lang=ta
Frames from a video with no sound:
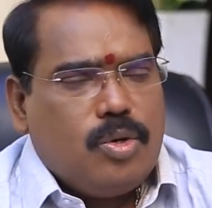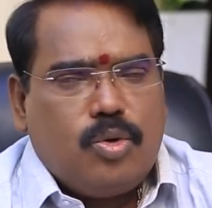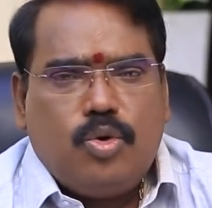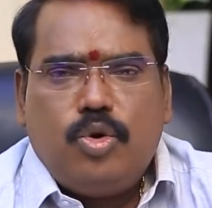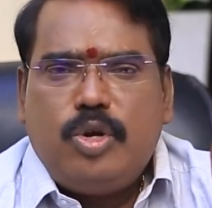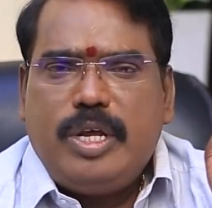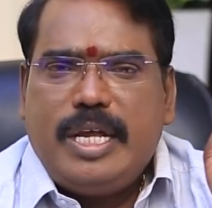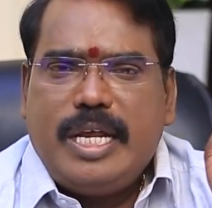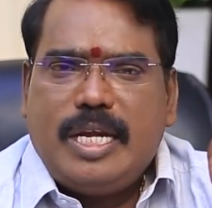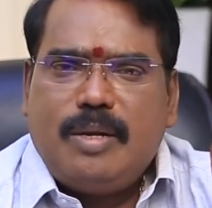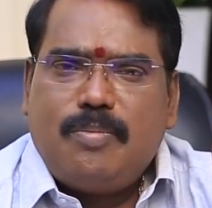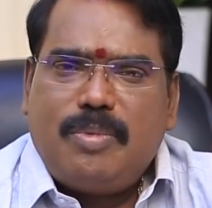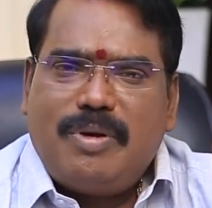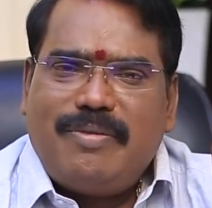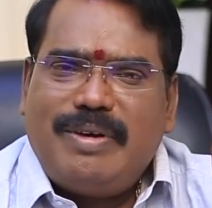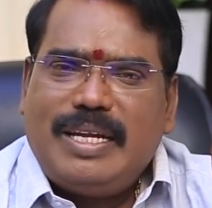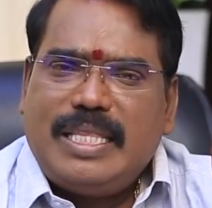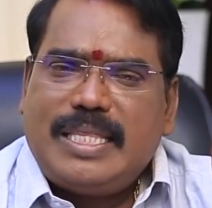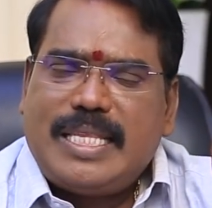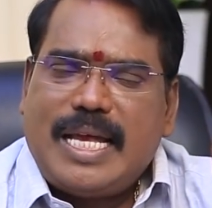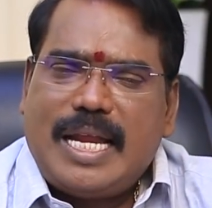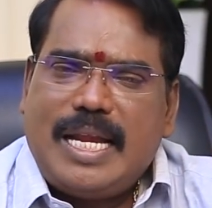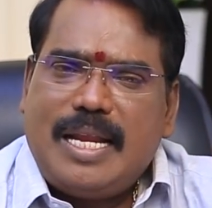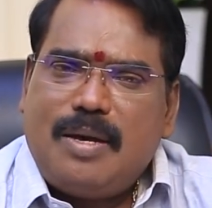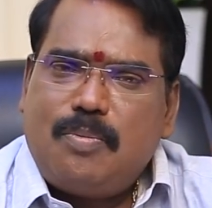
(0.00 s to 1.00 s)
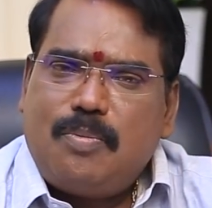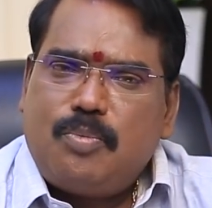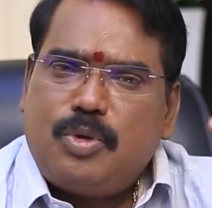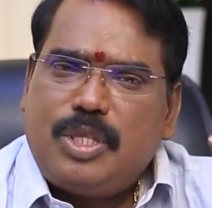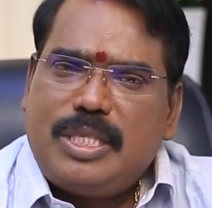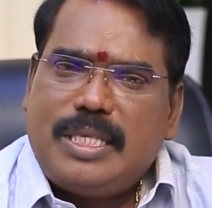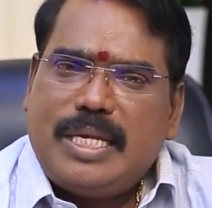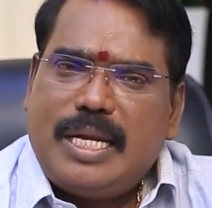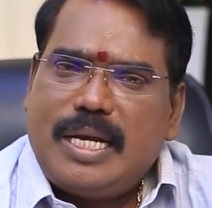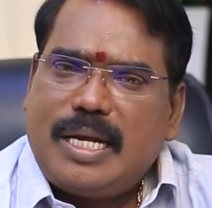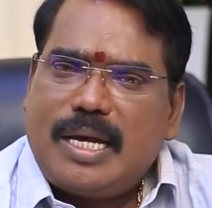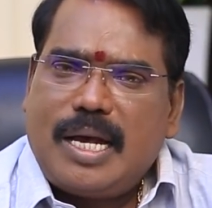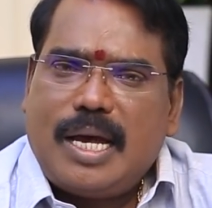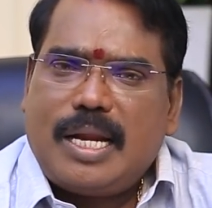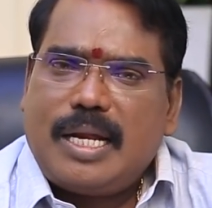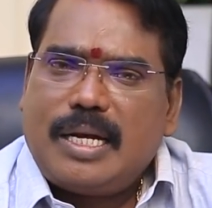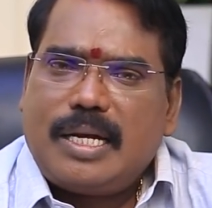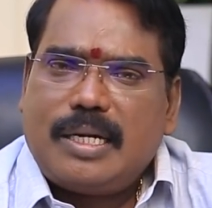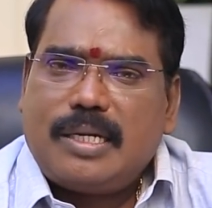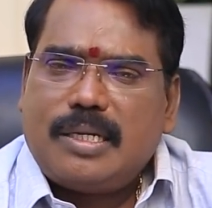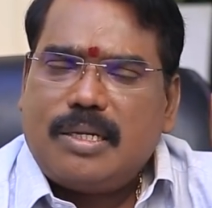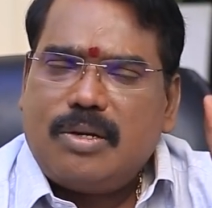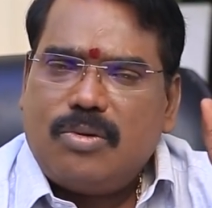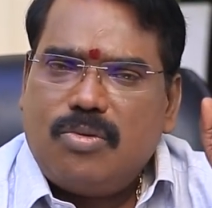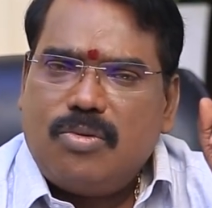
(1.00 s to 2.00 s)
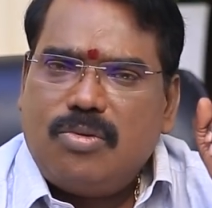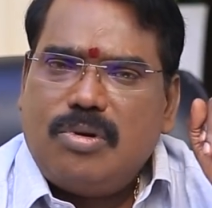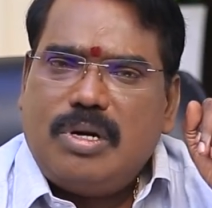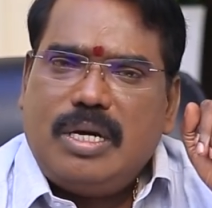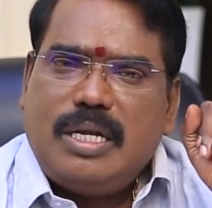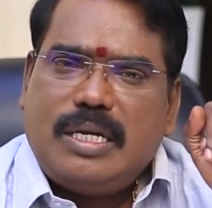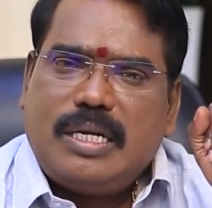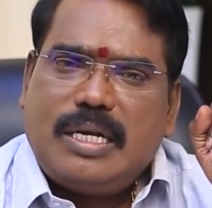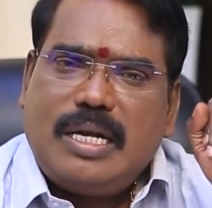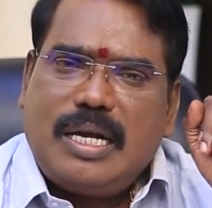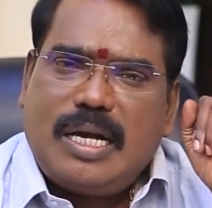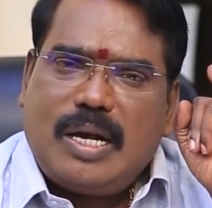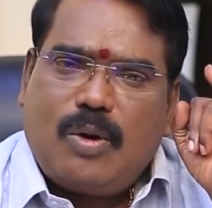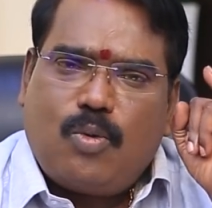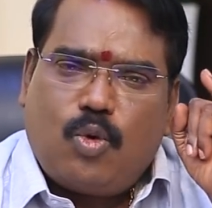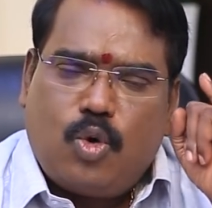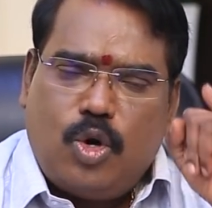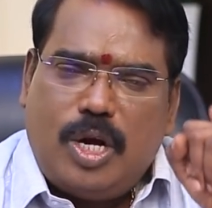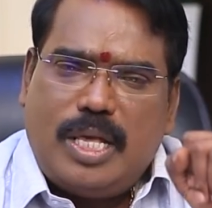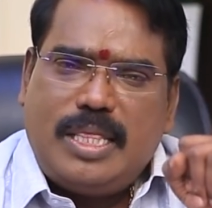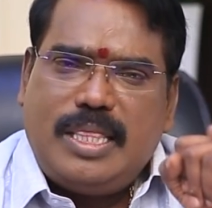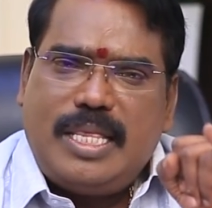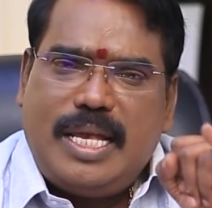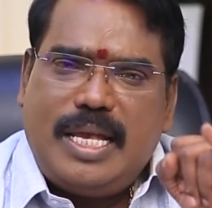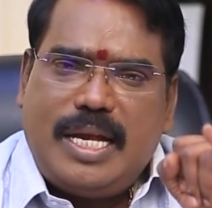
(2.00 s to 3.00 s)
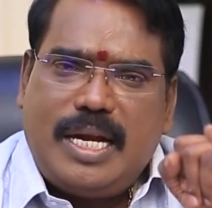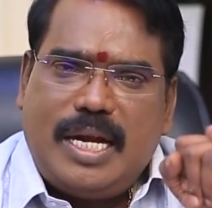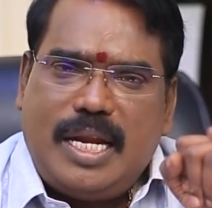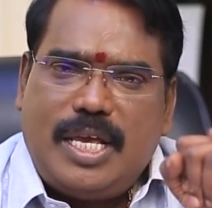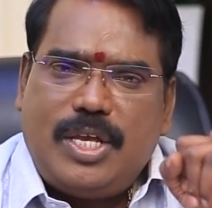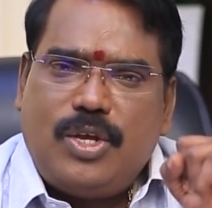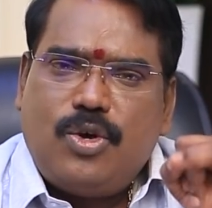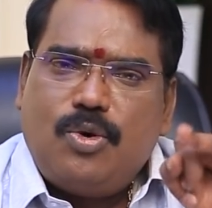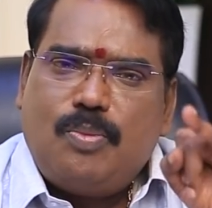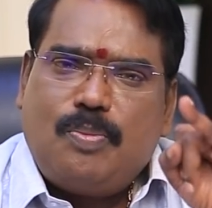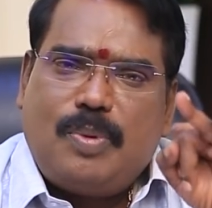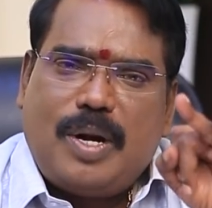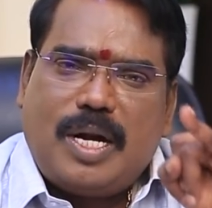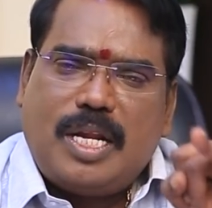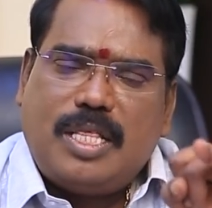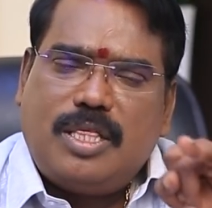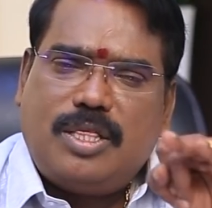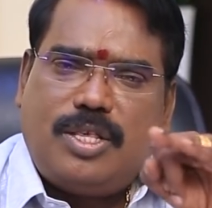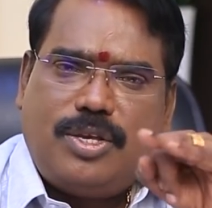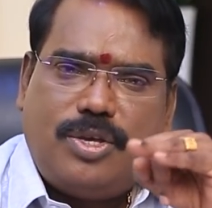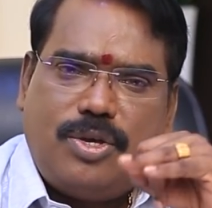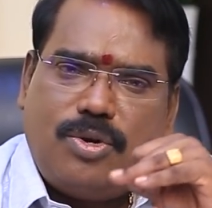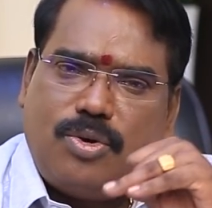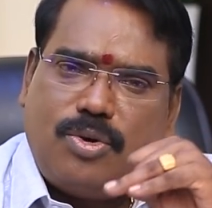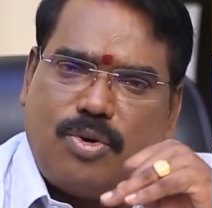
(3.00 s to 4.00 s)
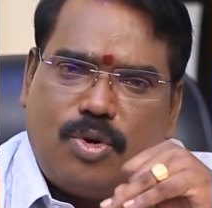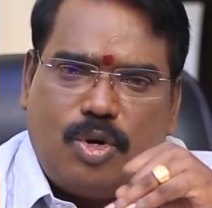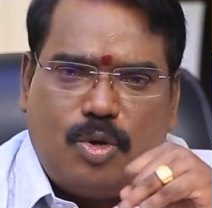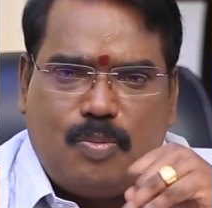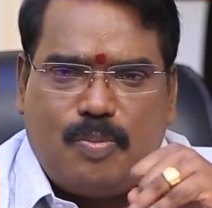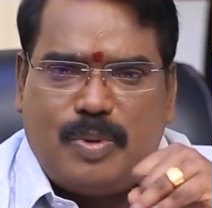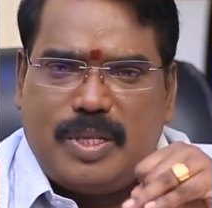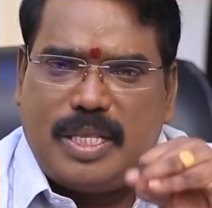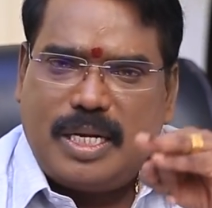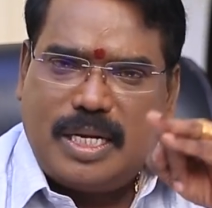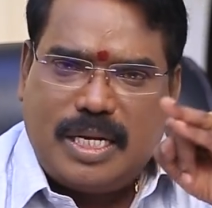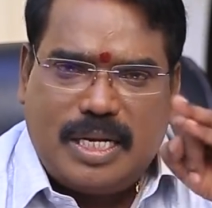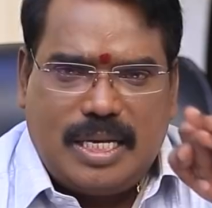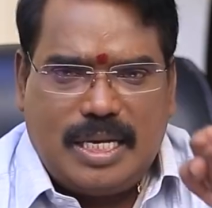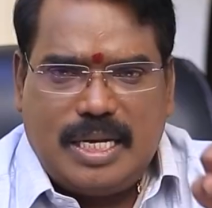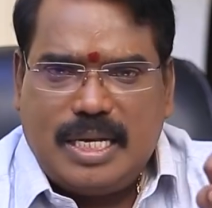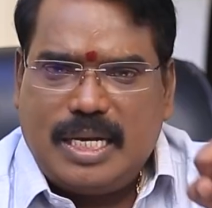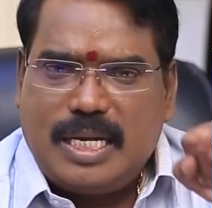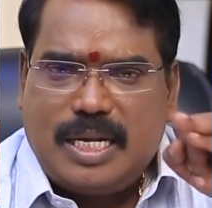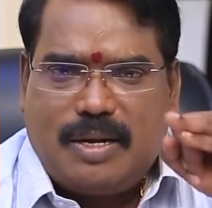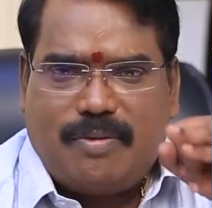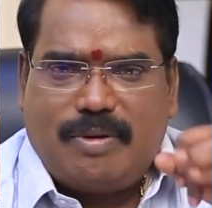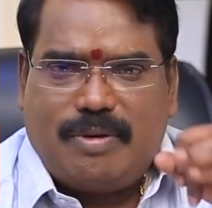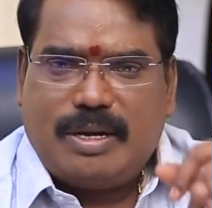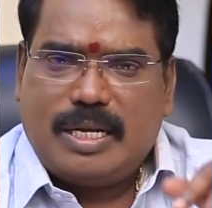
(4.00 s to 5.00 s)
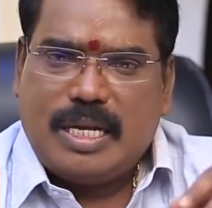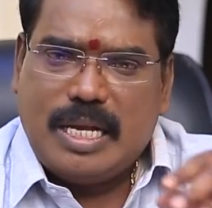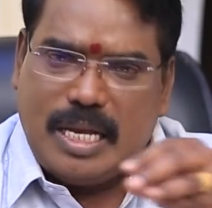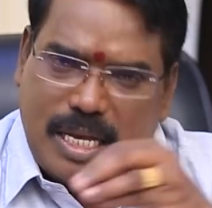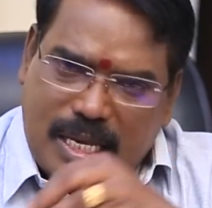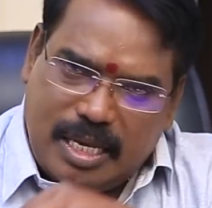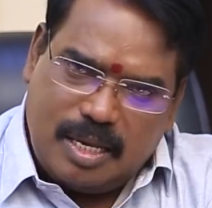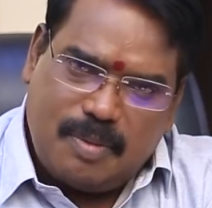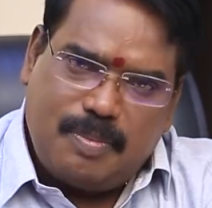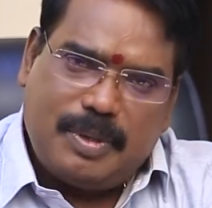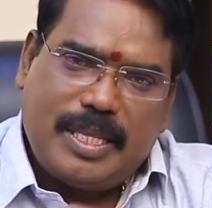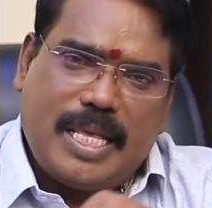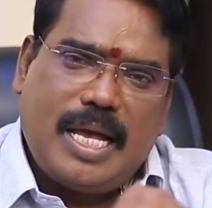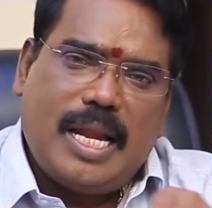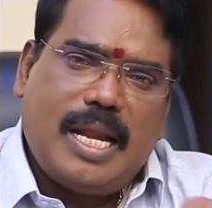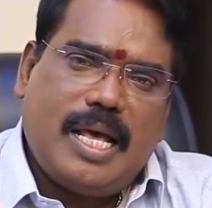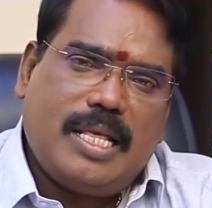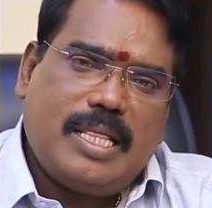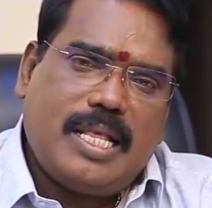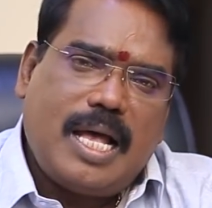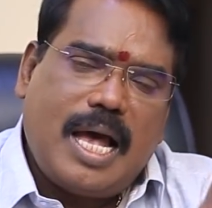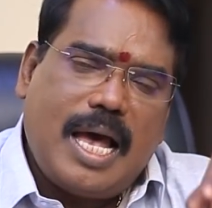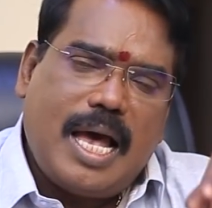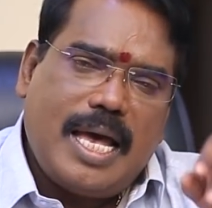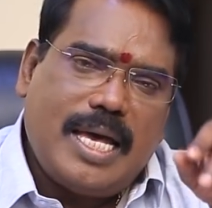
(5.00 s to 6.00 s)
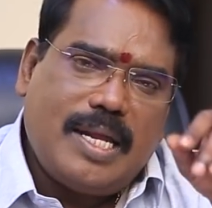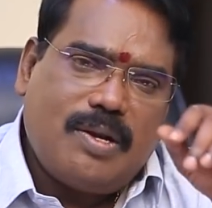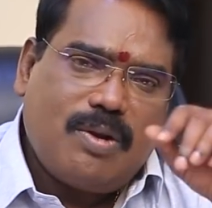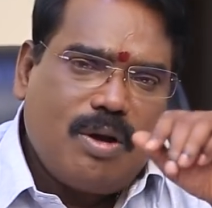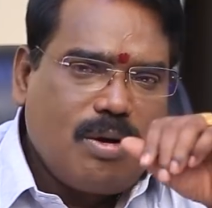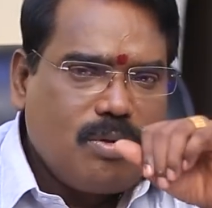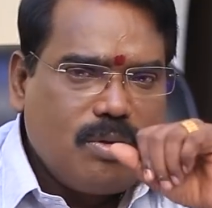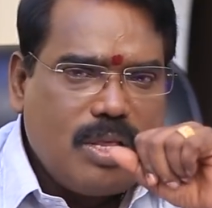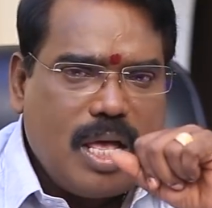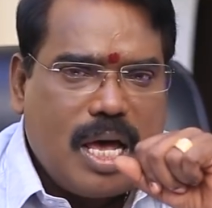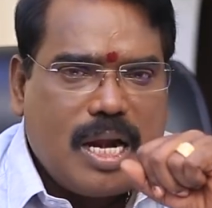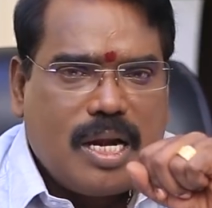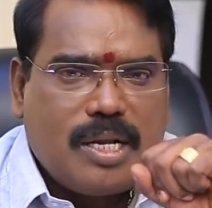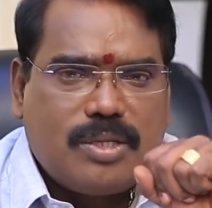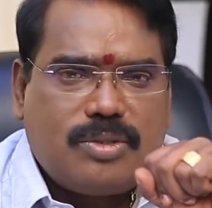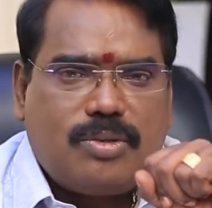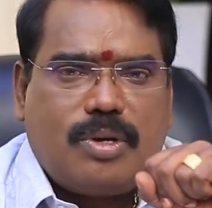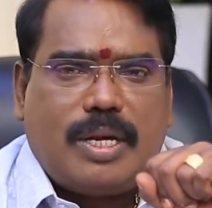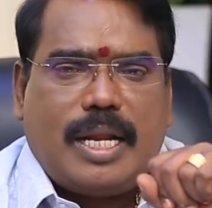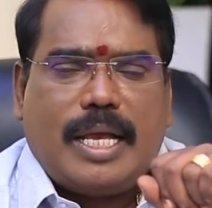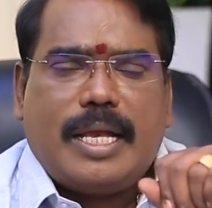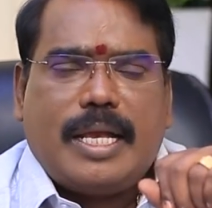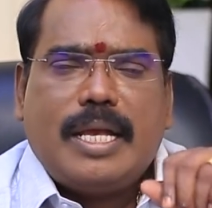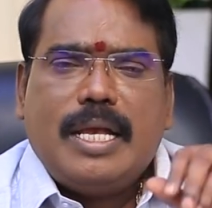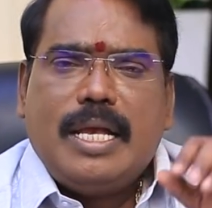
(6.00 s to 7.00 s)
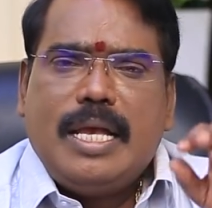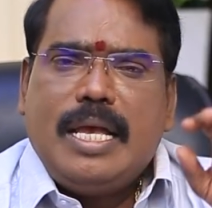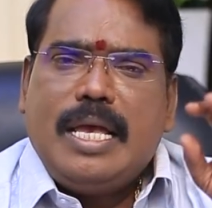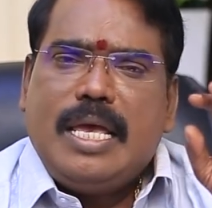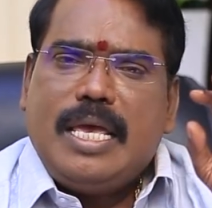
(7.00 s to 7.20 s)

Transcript: குரு என்பவர் தன புத்திரக்காரகன் உங்களுக்கு குழந்தைகளையோ பணத்தையோ கொடுப்பதற்கு இருக்கிறவர் இப்போ தான் நான் அந்த ரூபா உதாரணம் சொன்னேன்